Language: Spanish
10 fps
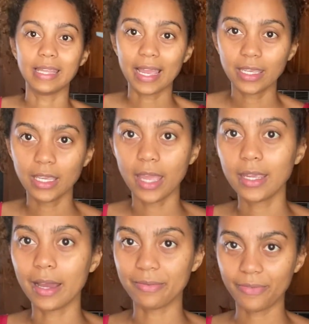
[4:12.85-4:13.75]
aquí hay
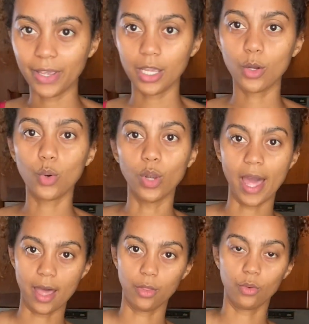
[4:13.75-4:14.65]
café
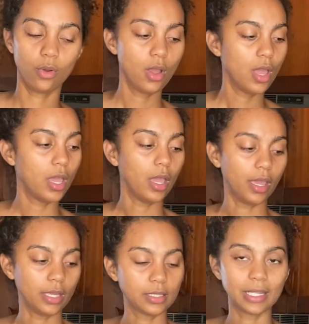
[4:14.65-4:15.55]
colado.
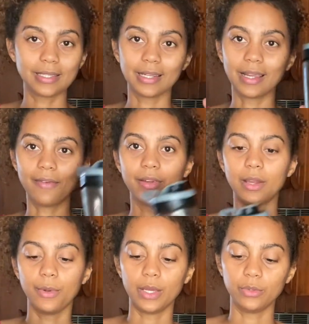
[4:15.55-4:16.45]
Este es el café que
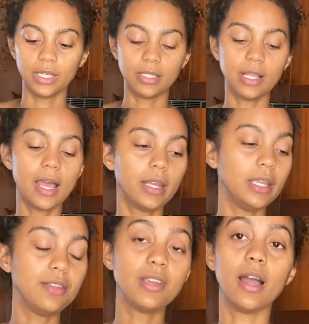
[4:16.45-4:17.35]
voy a utilizar
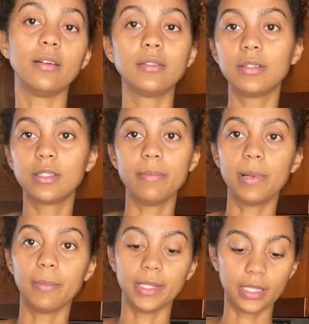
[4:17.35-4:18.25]
y ya,
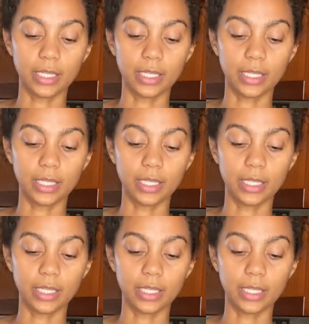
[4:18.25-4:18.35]
simplemente